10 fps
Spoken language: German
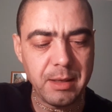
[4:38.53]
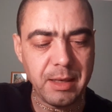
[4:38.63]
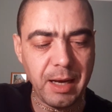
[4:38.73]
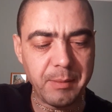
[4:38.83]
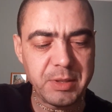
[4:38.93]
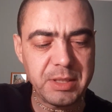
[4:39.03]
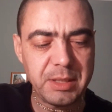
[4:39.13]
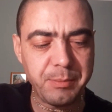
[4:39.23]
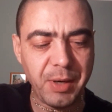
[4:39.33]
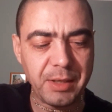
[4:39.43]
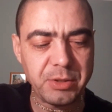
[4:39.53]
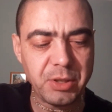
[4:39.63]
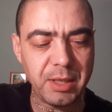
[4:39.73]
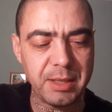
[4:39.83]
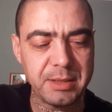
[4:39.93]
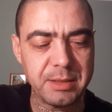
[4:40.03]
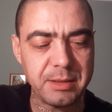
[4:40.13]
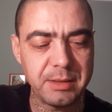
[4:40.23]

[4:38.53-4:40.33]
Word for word: nahmen sie die Panchalas